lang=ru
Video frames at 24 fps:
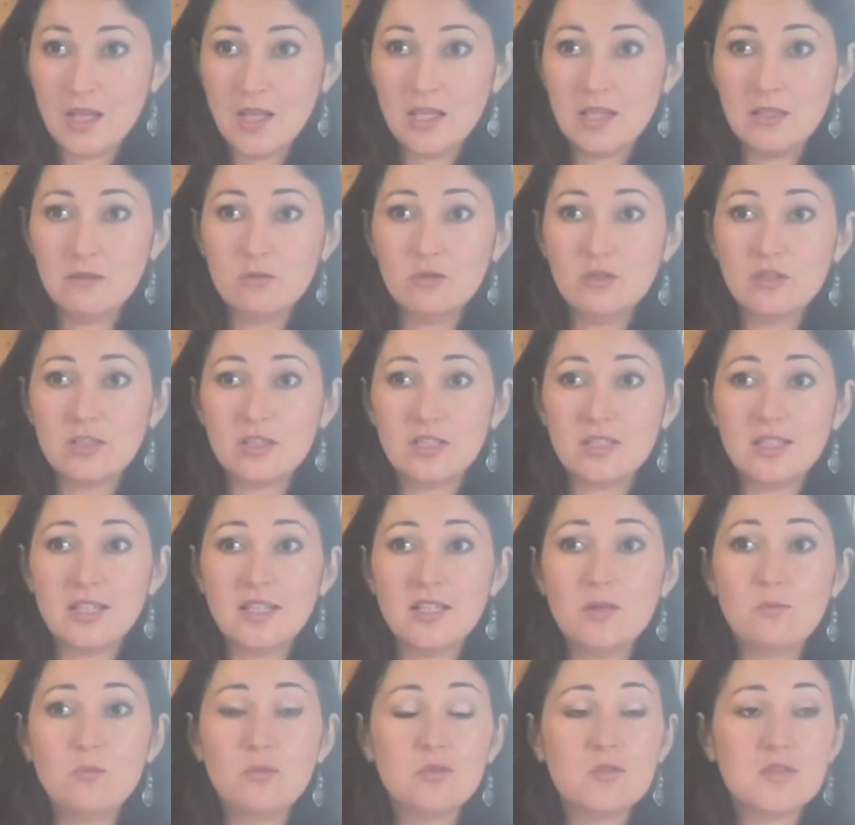И вот когда
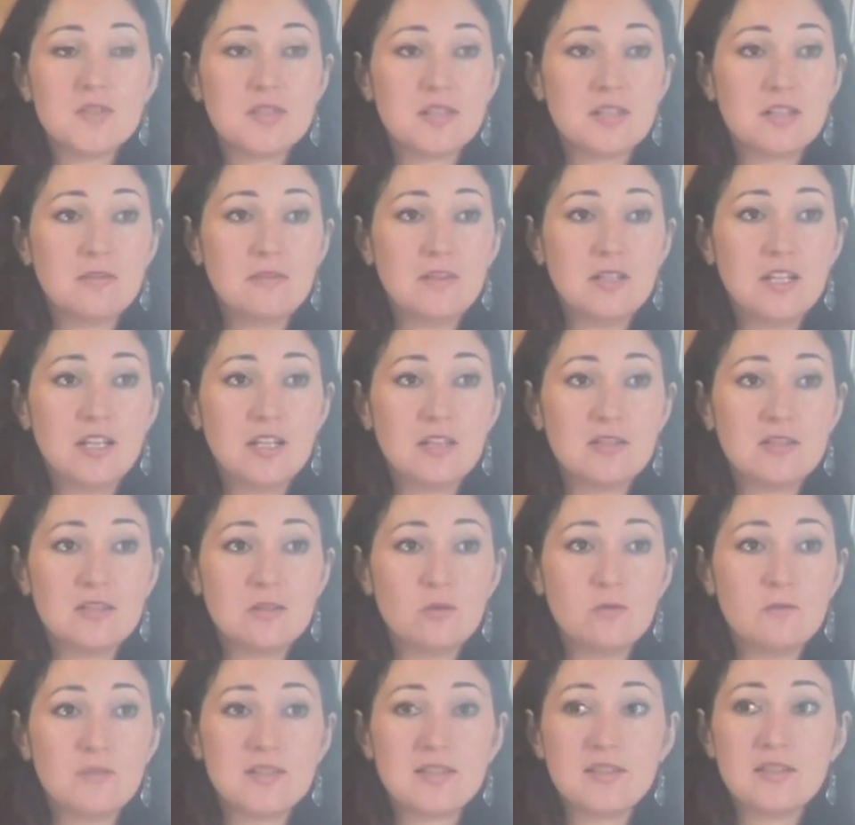японцы говорят
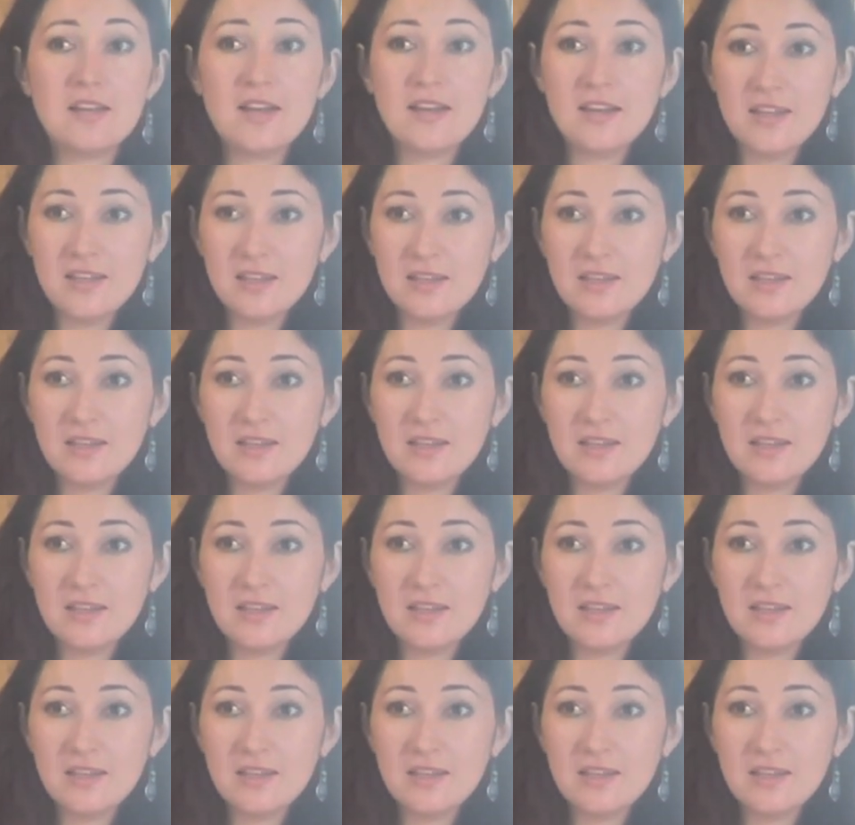слово «знай»,